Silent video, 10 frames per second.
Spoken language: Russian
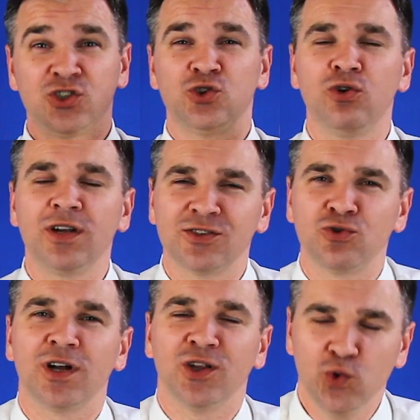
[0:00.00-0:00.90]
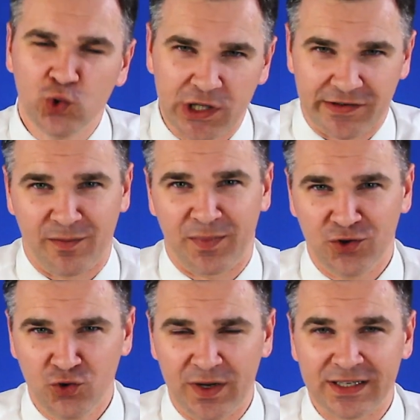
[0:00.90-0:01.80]
столько, сколько нужно вам
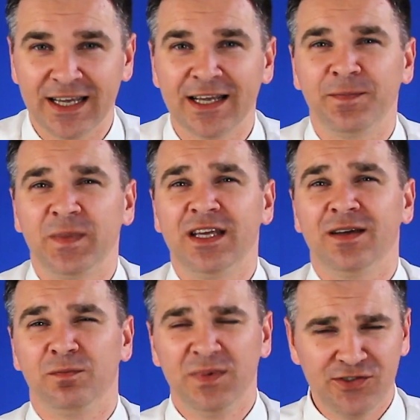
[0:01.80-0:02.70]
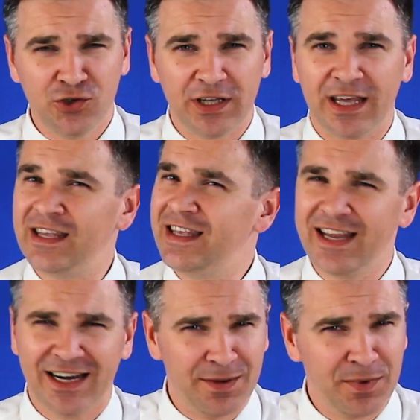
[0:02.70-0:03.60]
подумать. И мы все-таки не
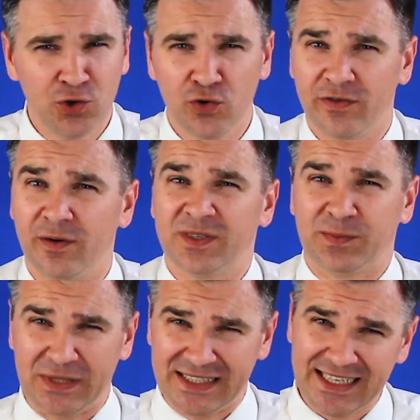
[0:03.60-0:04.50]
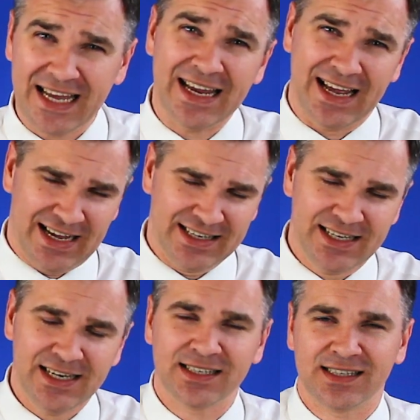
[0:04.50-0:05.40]
рекомендуем вам специально
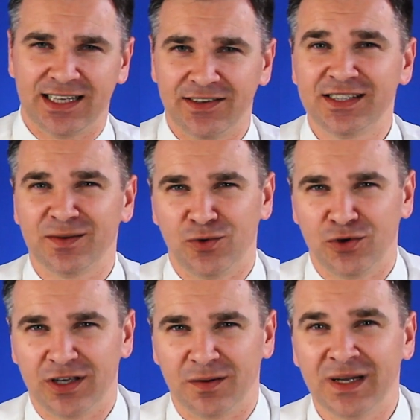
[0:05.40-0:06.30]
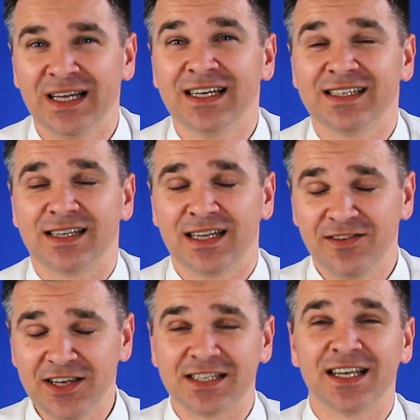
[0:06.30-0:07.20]
отдельно становиться блогером.
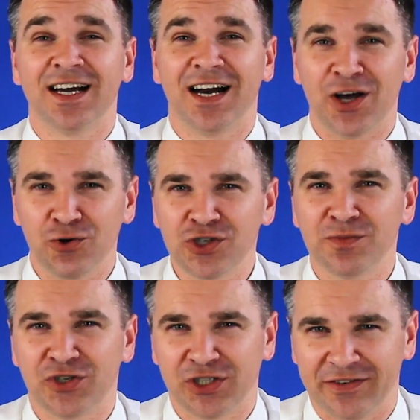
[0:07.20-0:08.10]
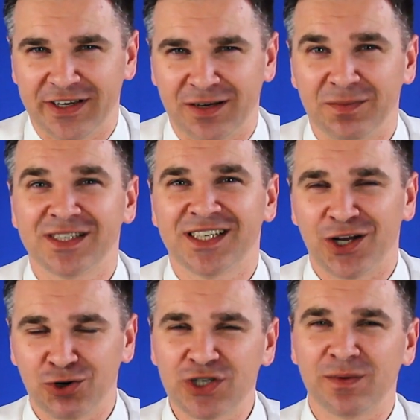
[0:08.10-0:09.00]
Становитесь хорошим человеком с
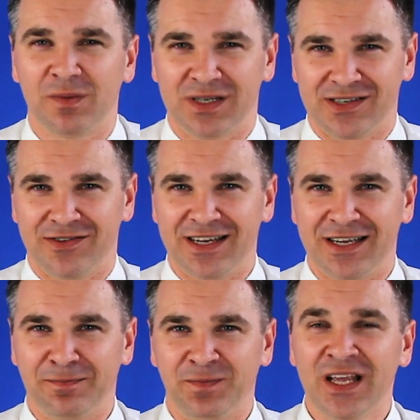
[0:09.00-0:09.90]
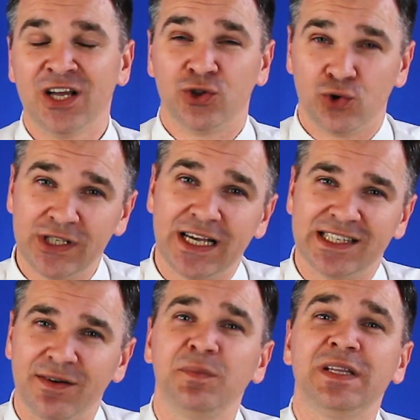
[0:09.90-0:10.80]
хорошим образованием. Друзья,
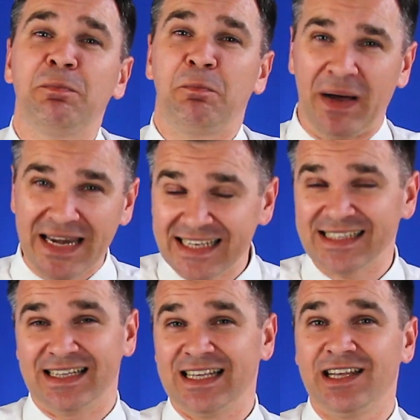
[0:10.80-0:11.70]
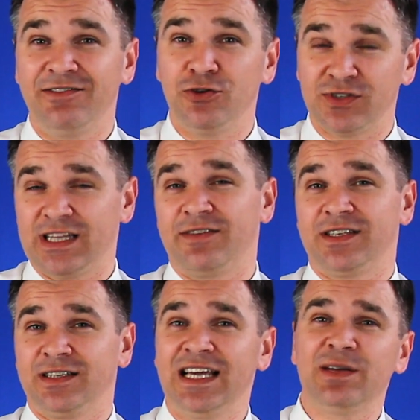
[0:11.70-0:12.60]
если вам было полезно данное видео,
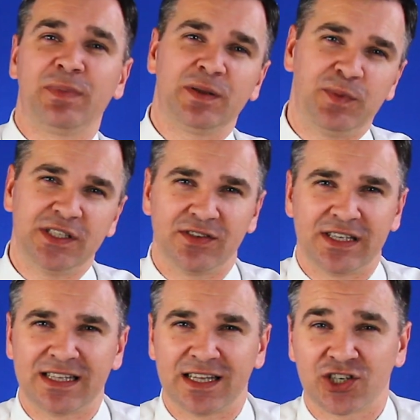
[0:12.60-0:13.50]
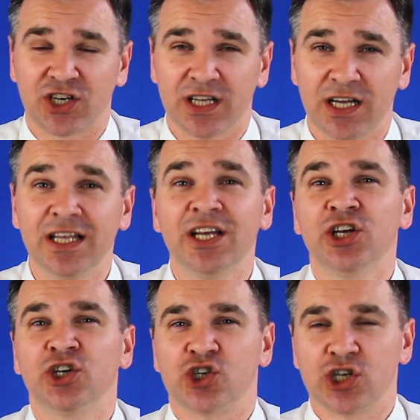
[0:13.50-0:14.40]
ставьте лайк, подписывайтесь на наш канал.
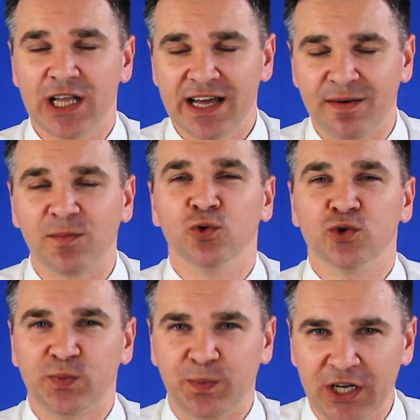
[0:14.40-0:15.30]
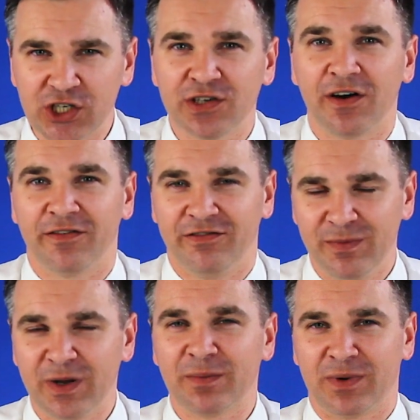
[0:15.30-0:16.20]
Желаю вам успешного
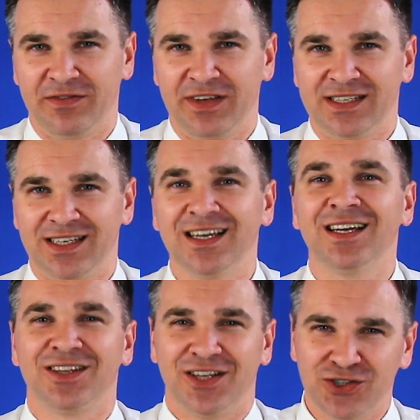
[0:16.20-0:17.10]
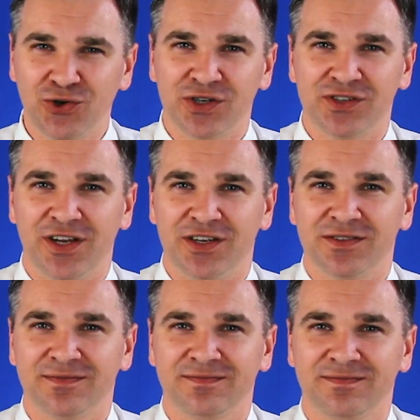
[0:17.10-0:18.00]
выбора профессии. До скорых встреч!